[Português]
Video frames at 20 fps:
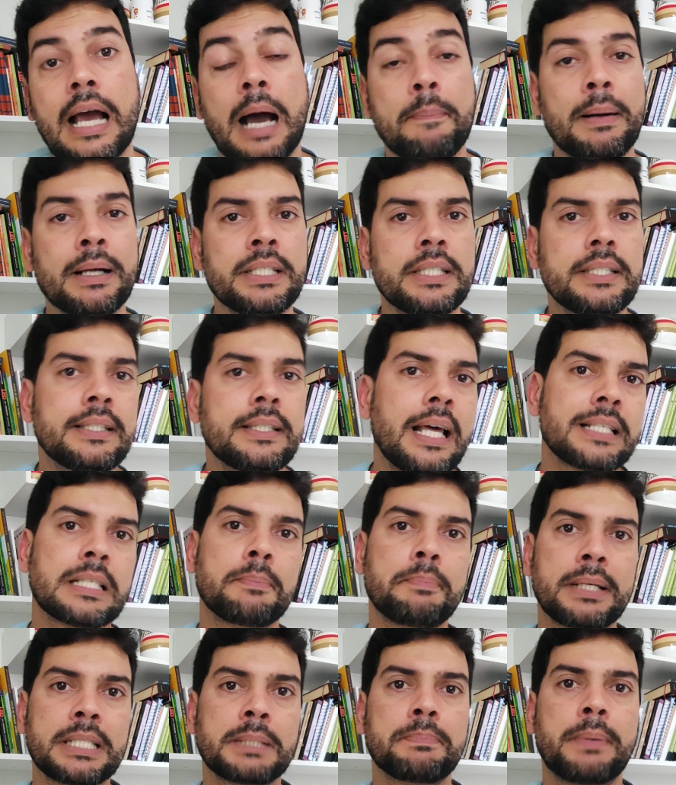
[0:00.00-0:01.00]
A partir
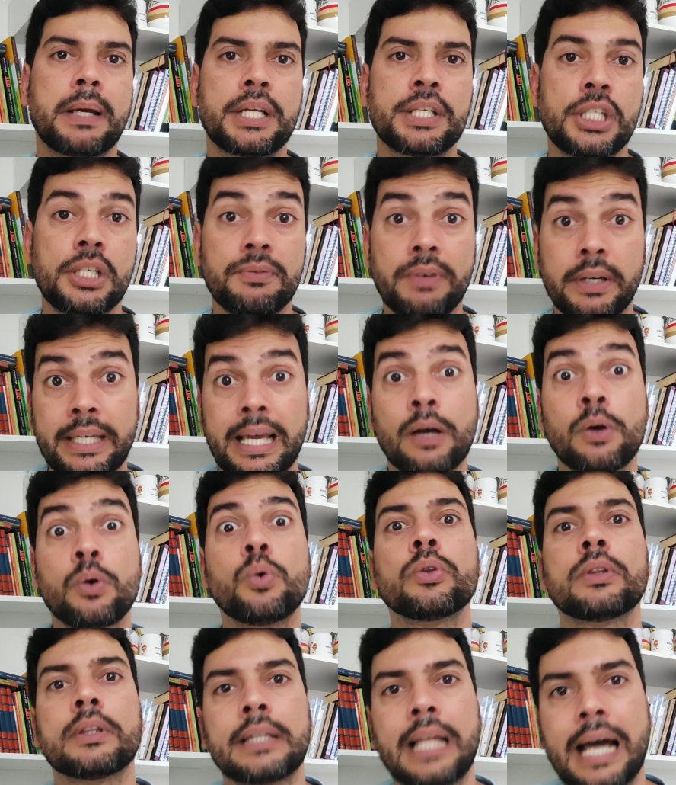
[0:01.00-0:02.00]
dessa perspectiva que é
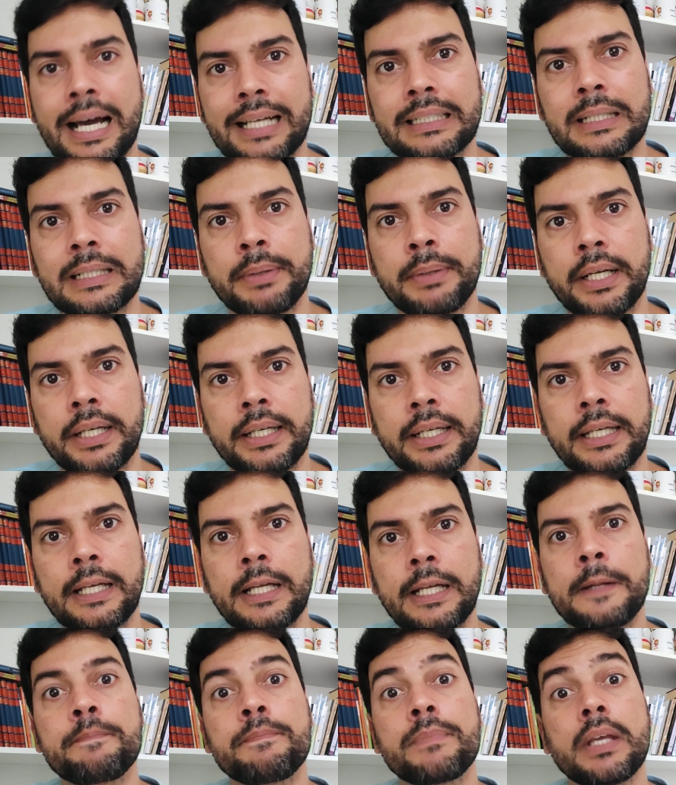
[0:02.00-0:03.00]
contada para
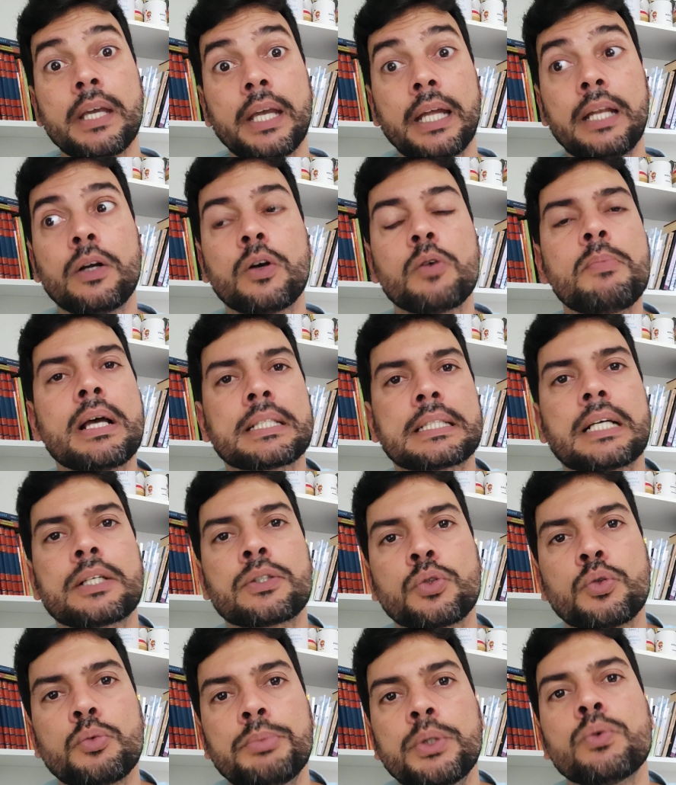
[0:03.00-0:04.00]
ele, ele começa
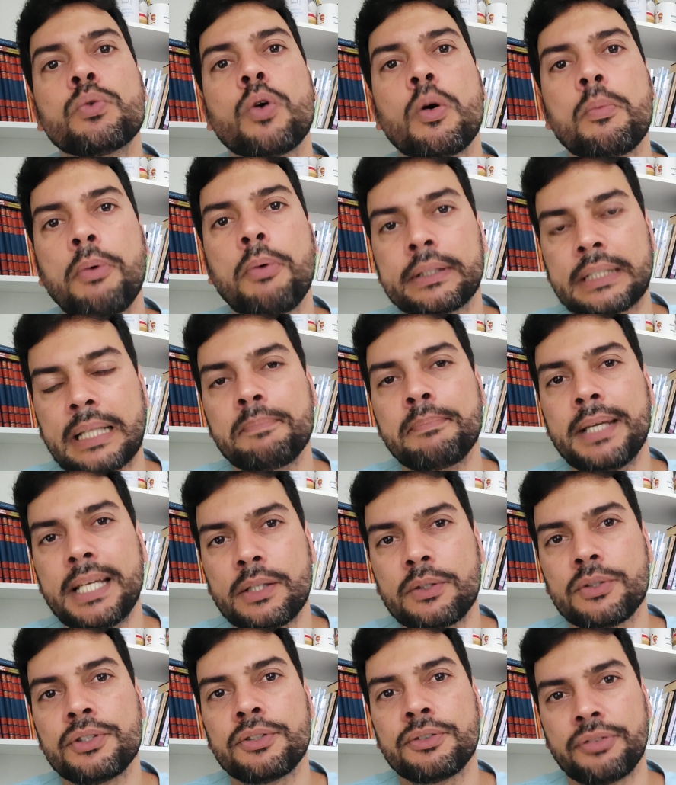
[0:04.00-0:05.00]
a assumir um
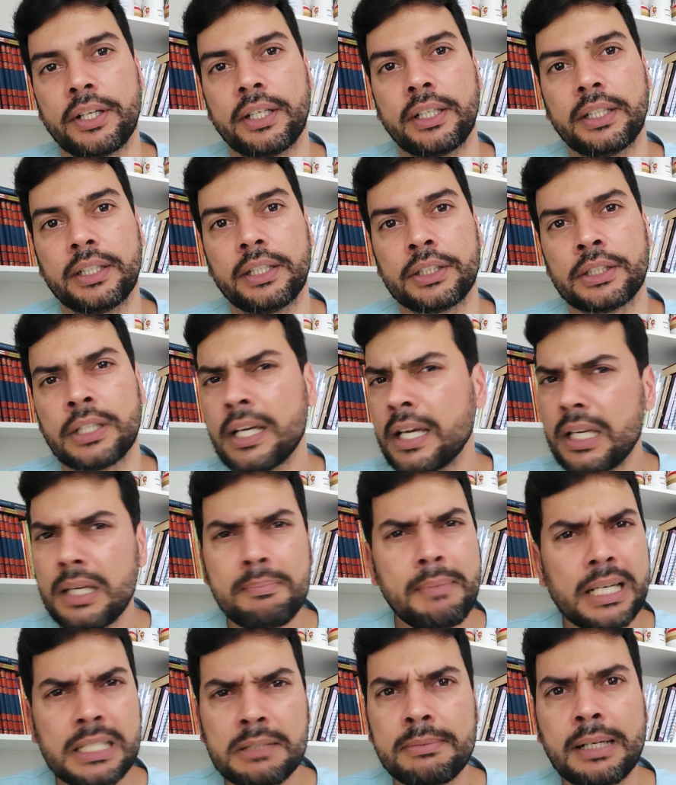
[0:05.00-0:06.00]
comportamento diferente
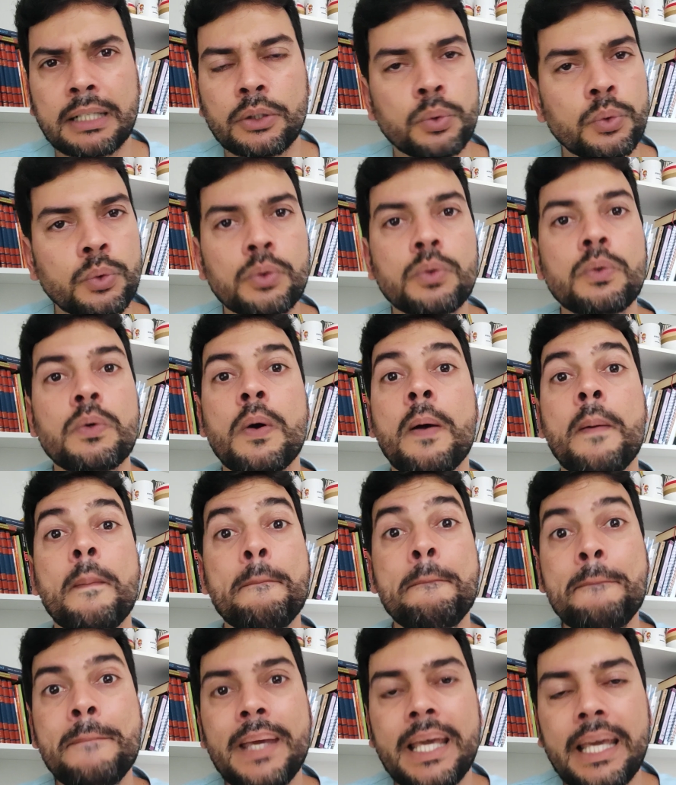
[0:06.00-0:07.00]
e mais maduro
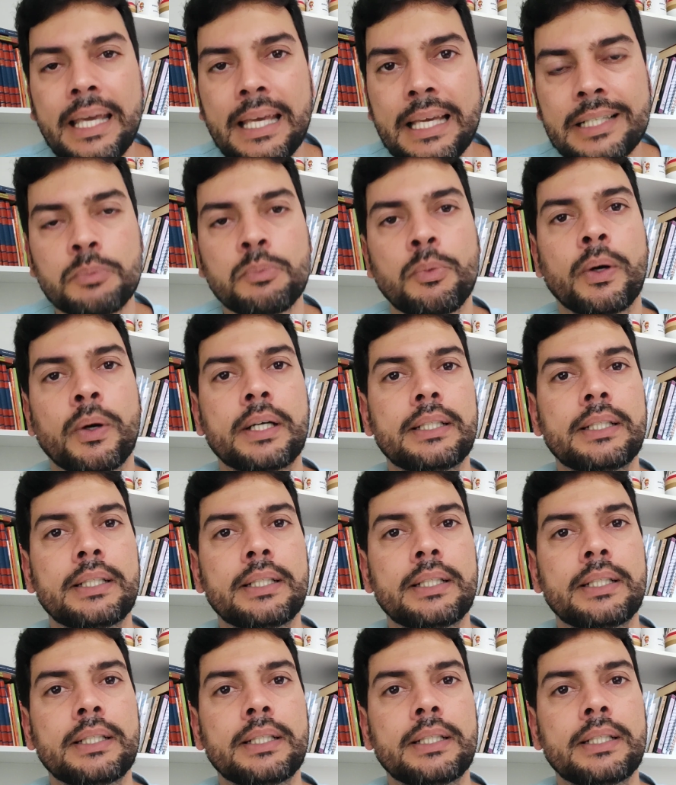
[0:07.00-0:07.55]
mesmo.